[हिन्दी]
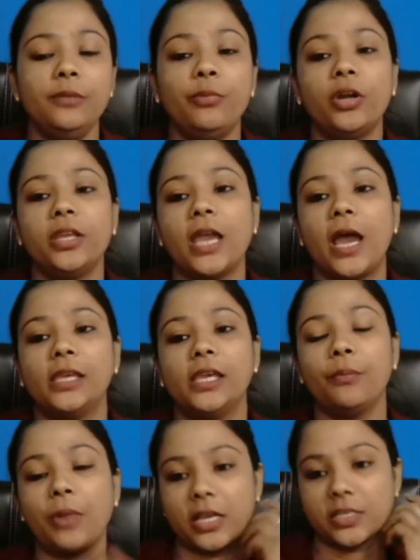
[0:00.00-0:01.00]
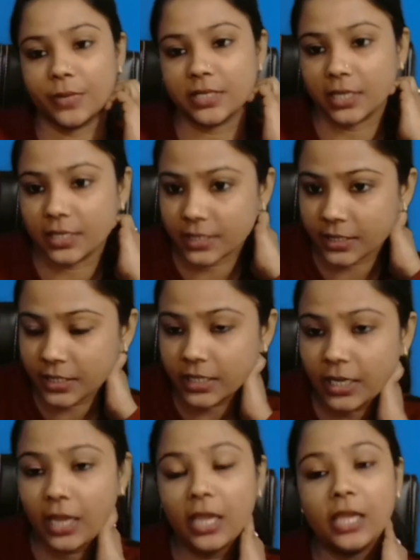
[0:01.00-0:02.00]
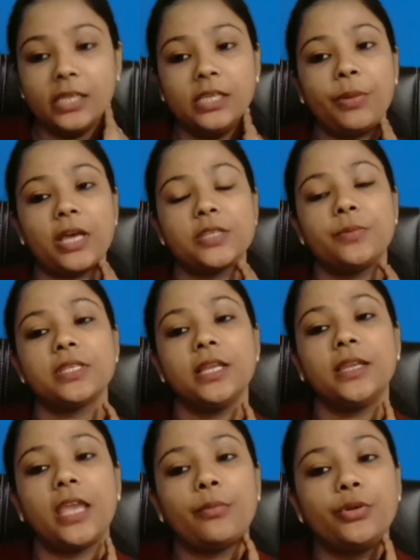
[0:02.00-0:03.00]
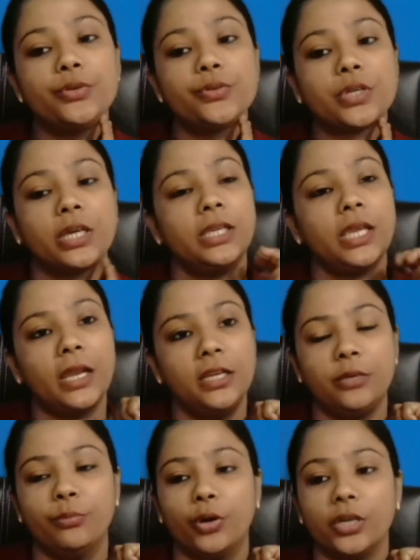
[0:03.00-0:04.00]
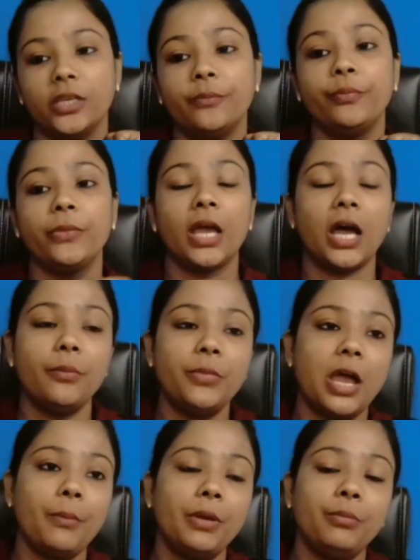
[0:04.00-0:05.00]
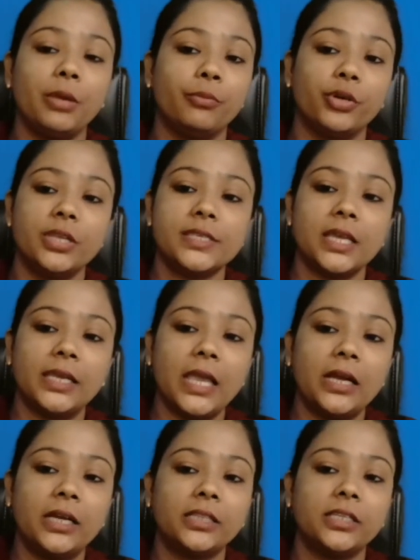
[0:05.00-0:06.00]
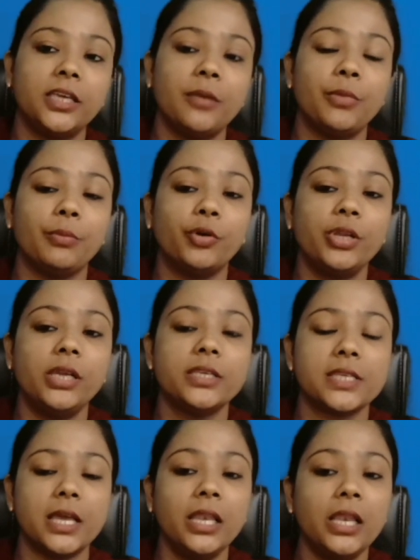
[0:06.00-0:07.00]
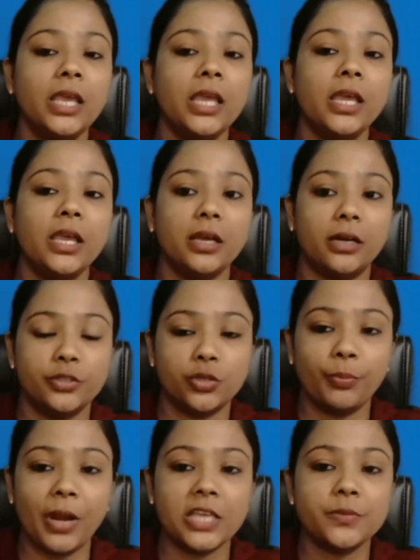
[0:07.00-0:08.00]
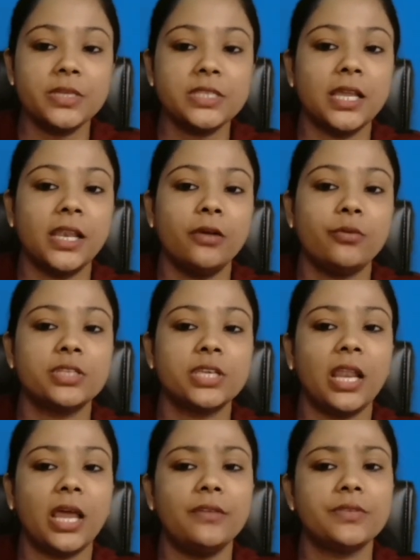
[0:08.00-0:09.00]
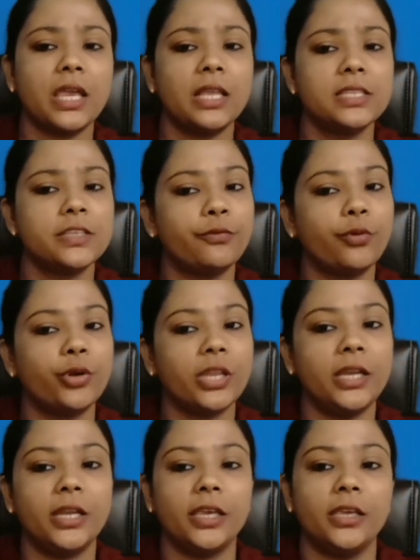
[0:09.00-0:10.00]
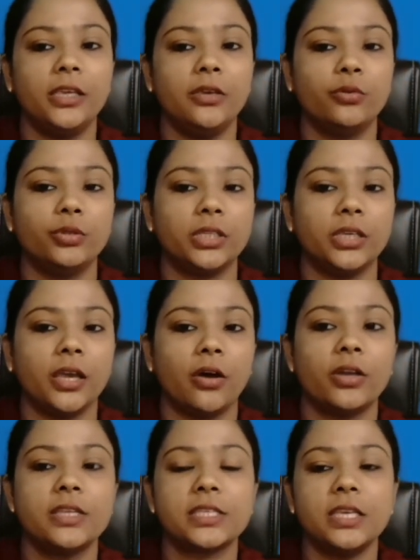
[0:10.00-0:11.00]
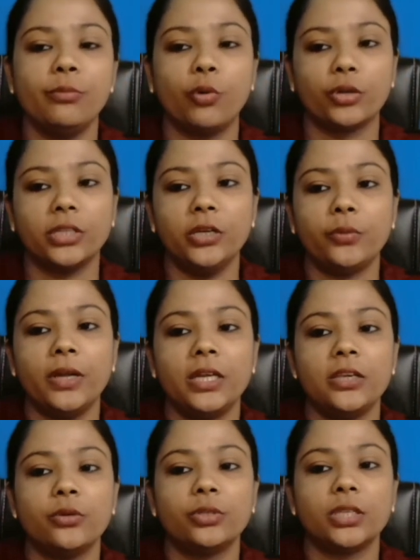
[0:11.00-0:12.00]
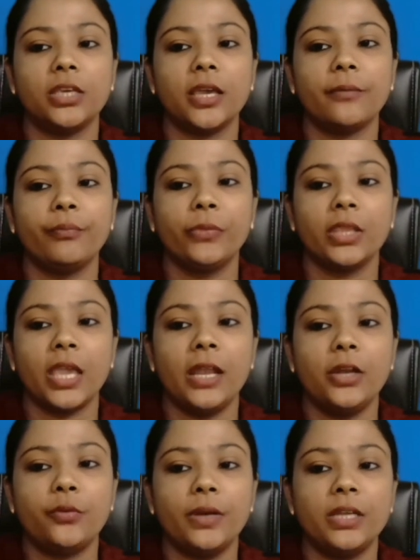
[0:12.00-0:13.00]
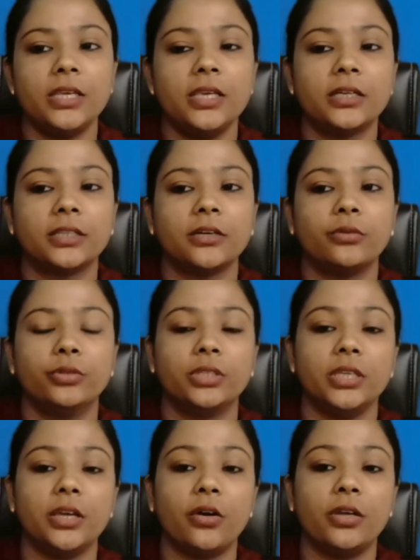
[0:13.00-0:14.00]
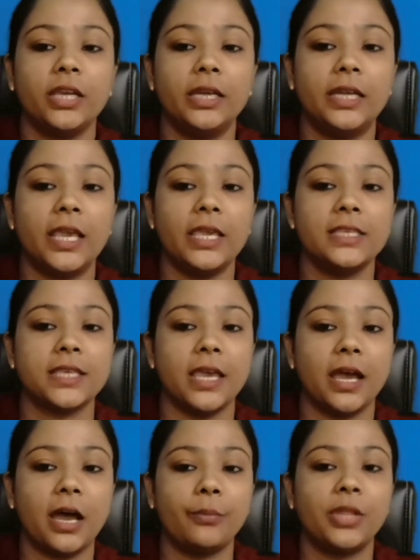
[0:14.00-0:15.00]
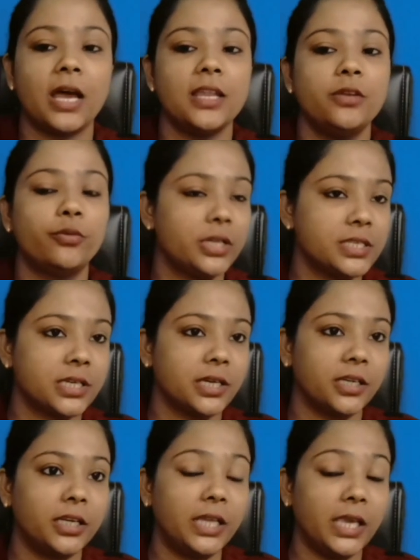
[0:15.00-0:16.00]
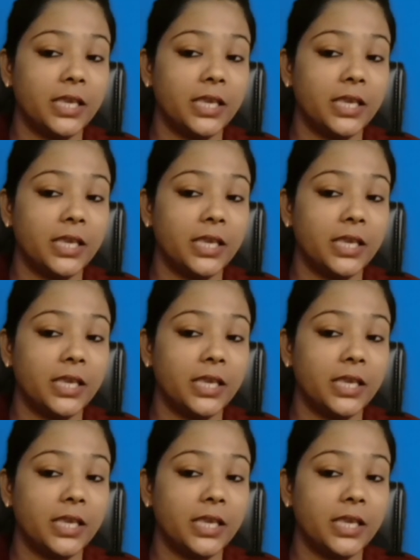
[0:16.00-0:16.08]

एंटीबॉडी आई है प्लाज्मा सेल से ठीक है ये प्लाज्मा सेल क्या प्रोड्यूस करी है एंटीबॉडी अब यहाँ पर मेमोरी सेल क्या करती है मेमोरी सेल जो प्लाज्मा सेल है उसकी लाइफ साइकिल से फोर्टीन डे ही होती है और इसकी मोर देन ट्वेंटी होती है है ना ट्वेंटी ईयर तक होती है और ये डेज है आप ध्यान नोटिस करिए